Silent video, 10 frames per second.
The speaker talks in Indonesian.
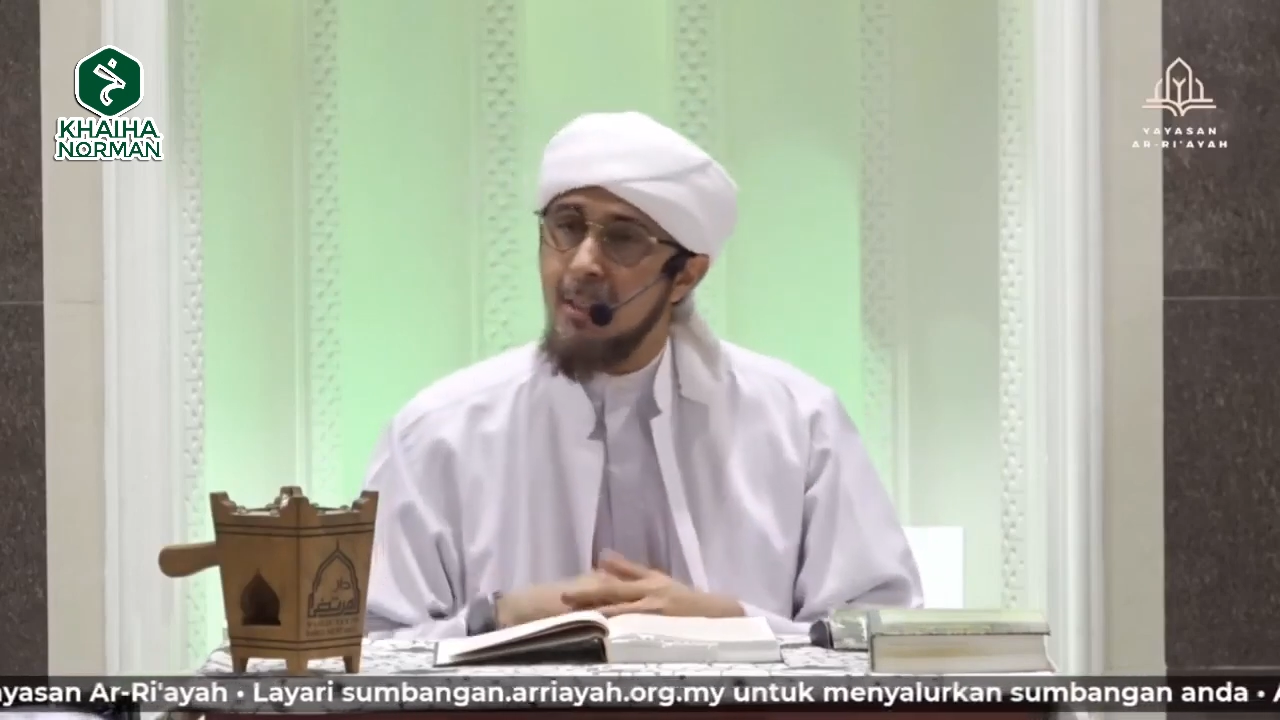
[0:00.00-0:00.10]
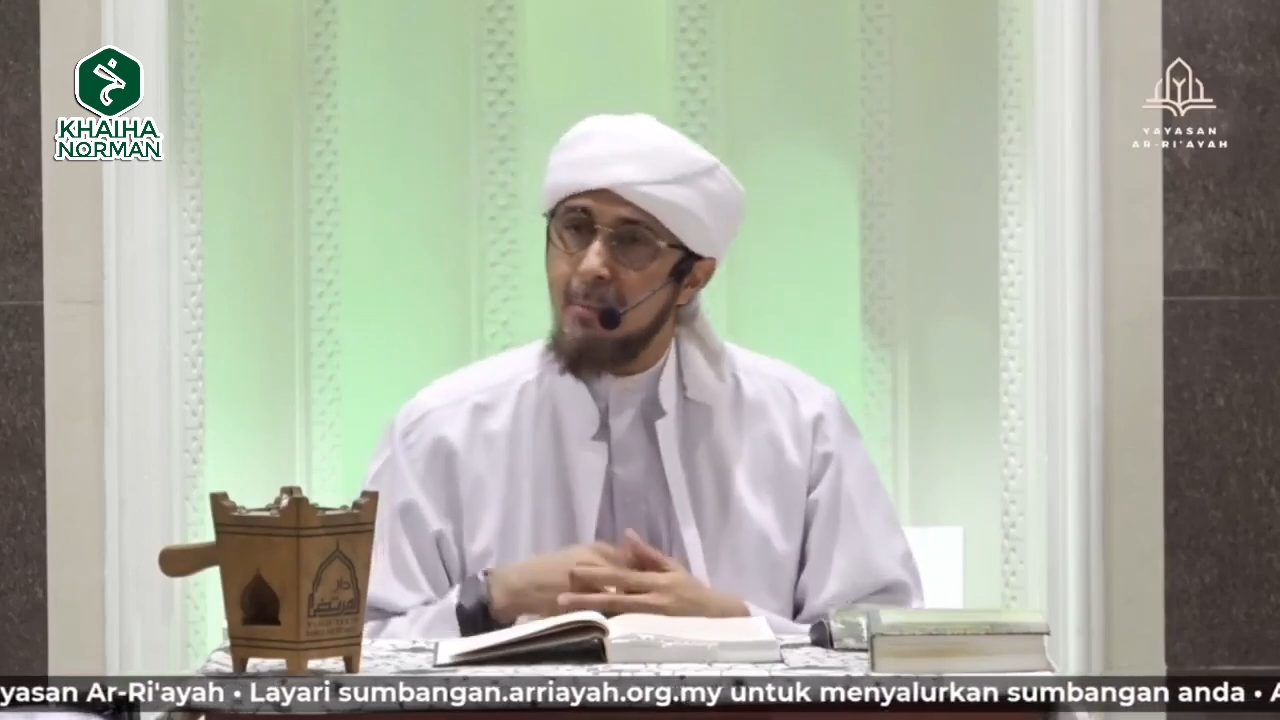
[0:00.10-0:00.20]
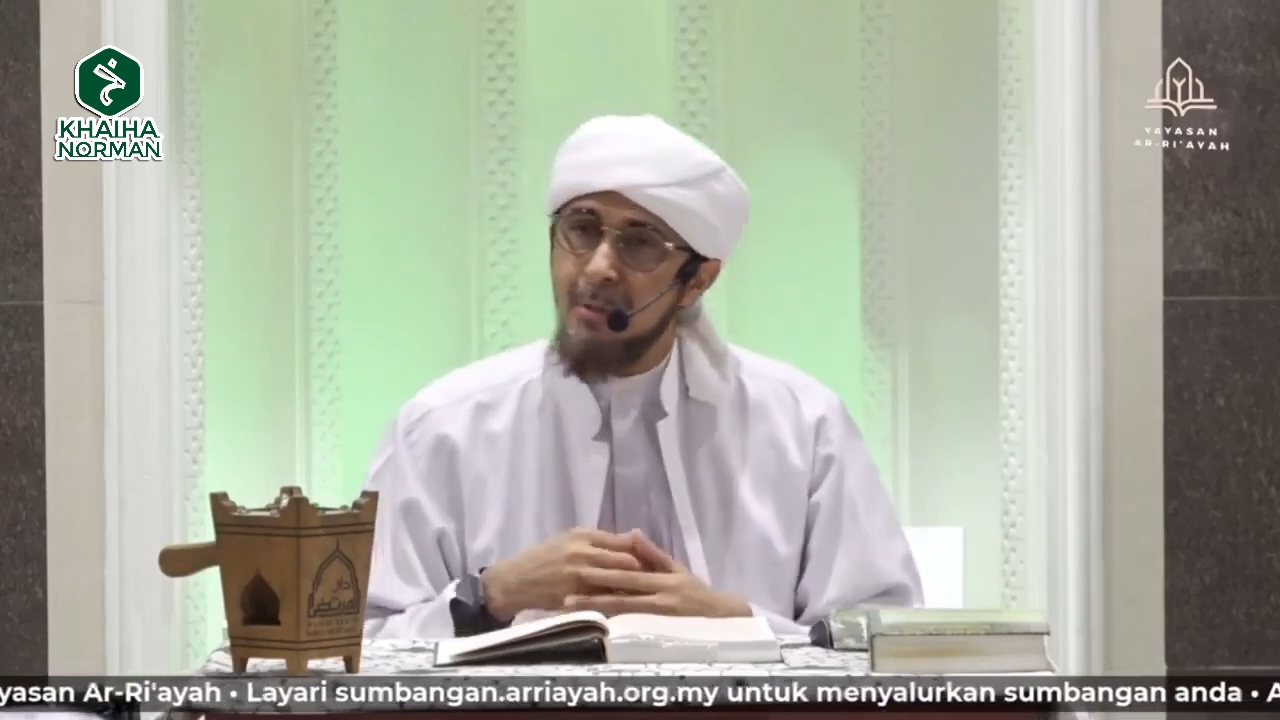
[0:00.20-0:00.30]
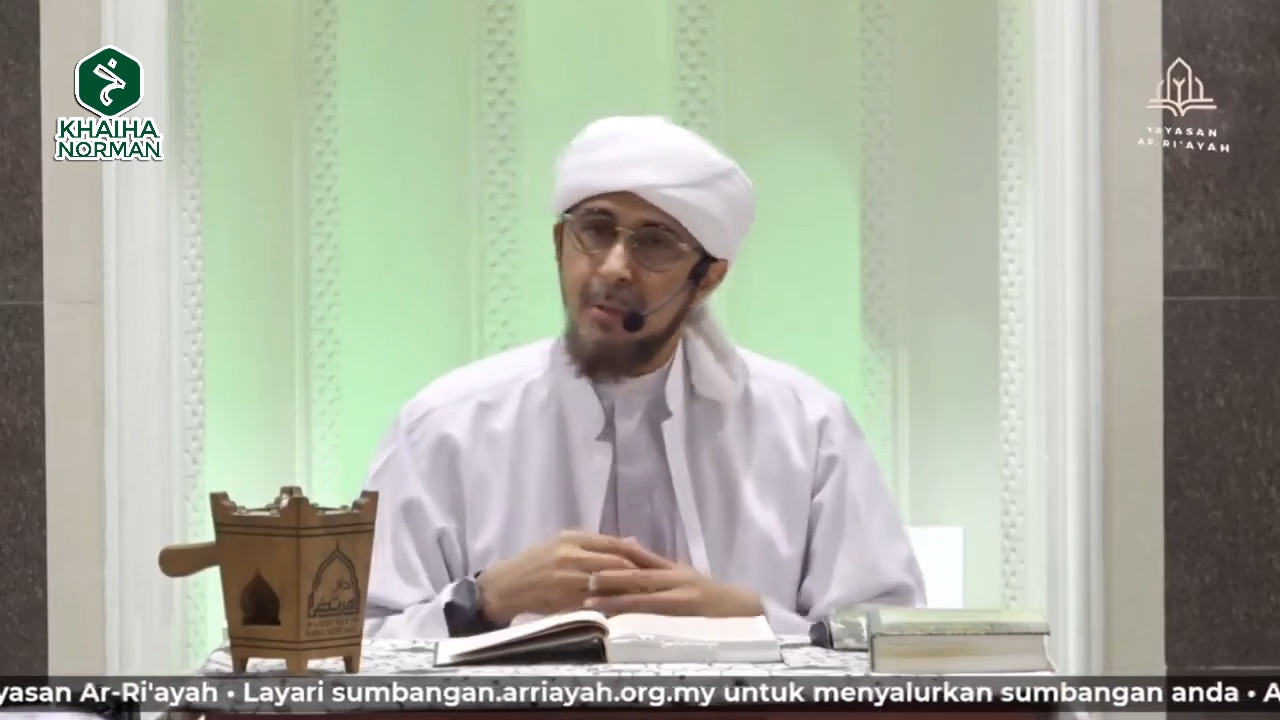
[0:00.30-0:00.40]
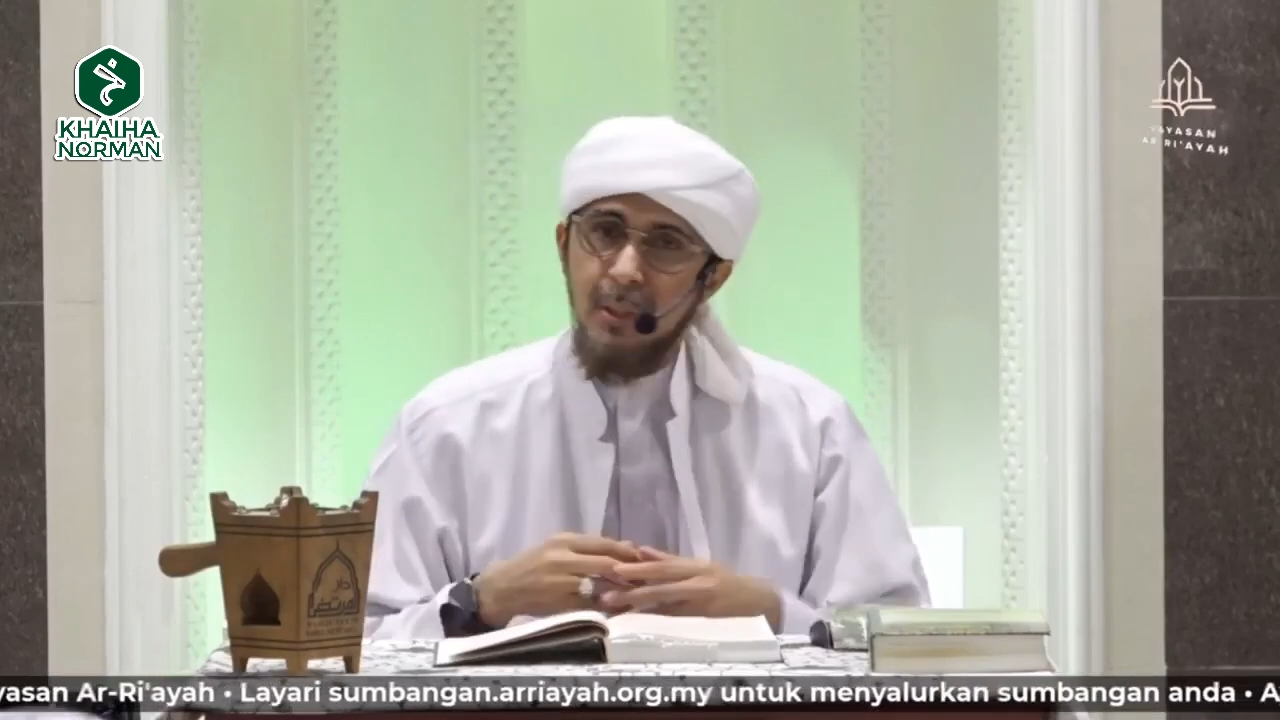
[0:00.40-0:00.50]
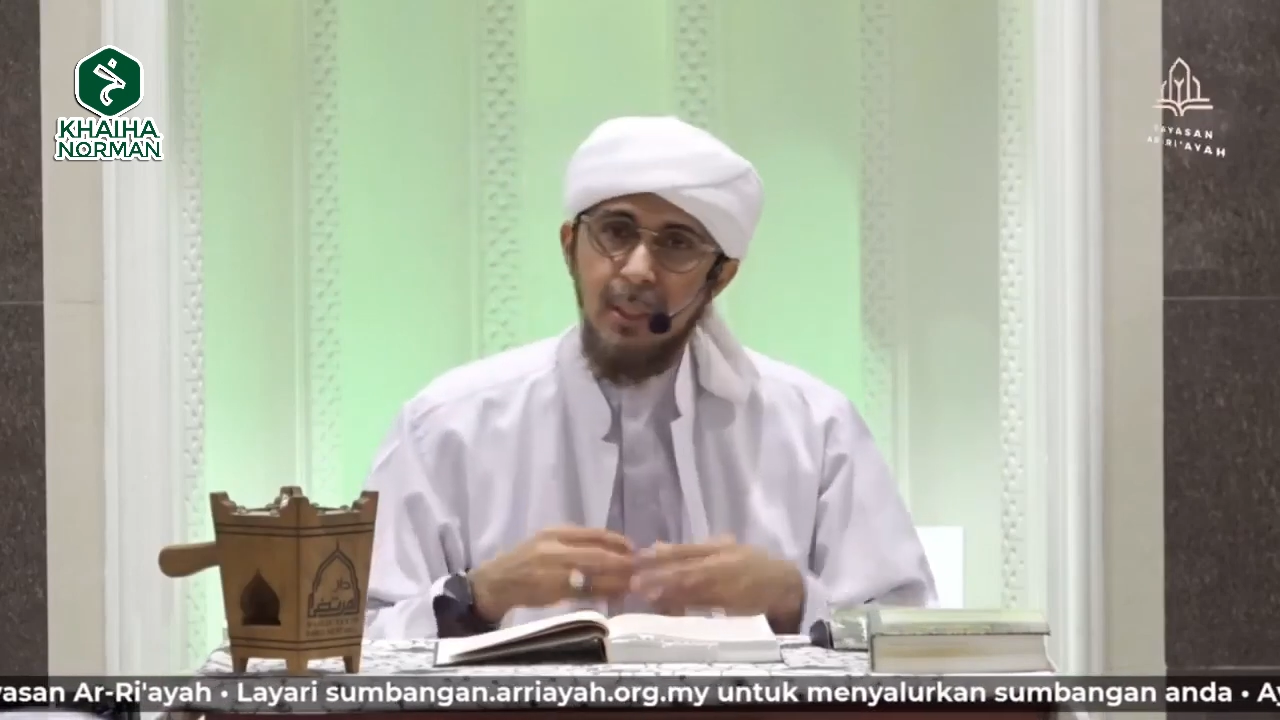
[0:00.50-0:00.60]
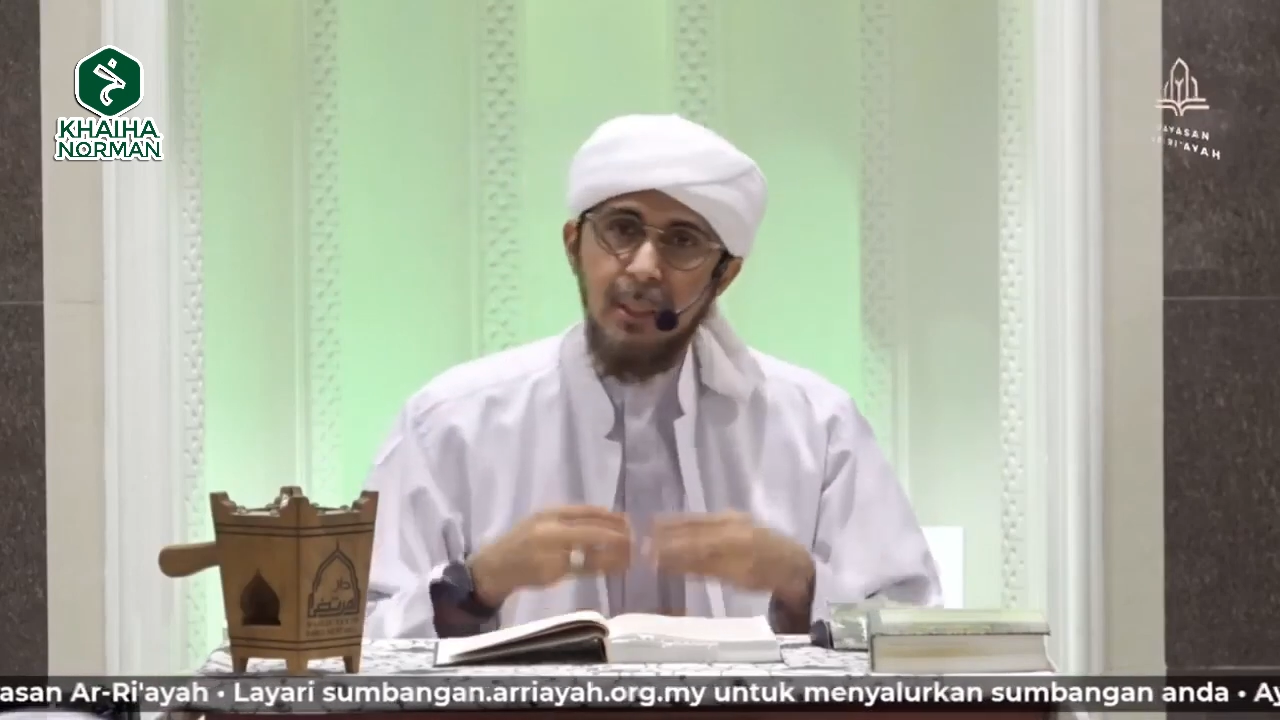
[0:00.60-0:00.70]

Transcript: bersedekah